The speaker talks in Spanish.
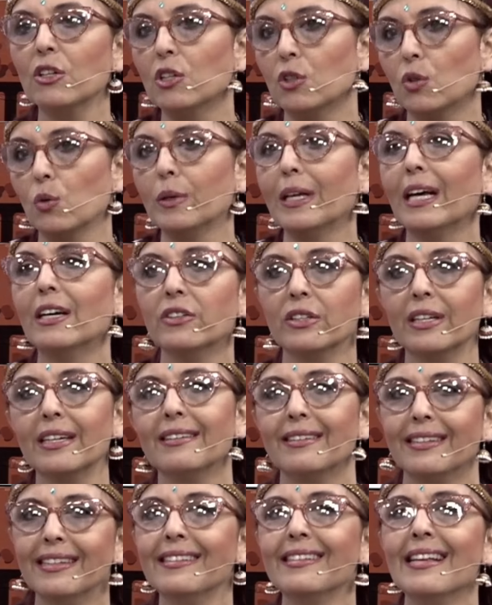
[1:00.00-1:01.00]
tu vida donde
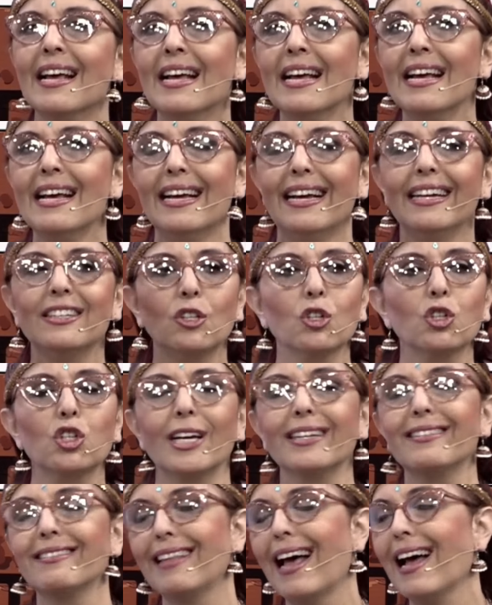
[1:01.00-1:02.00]
decís, esto ya
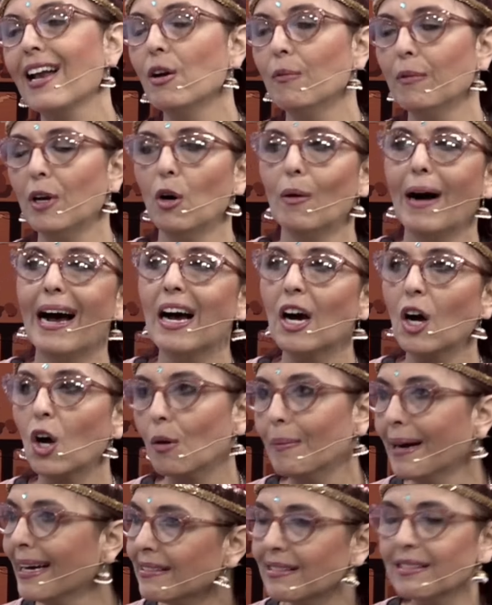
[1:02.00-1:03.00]
está, no me lo banco
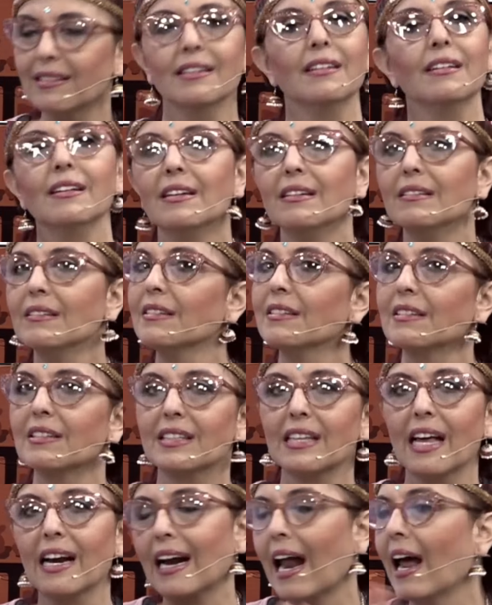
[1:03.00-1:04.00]
más,
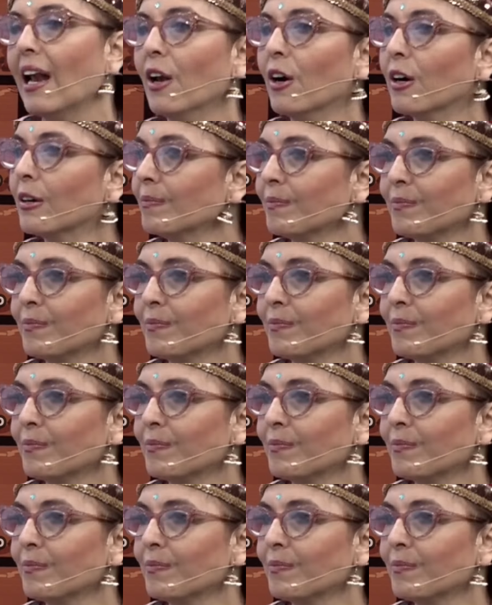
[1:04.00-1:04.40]
cerralo.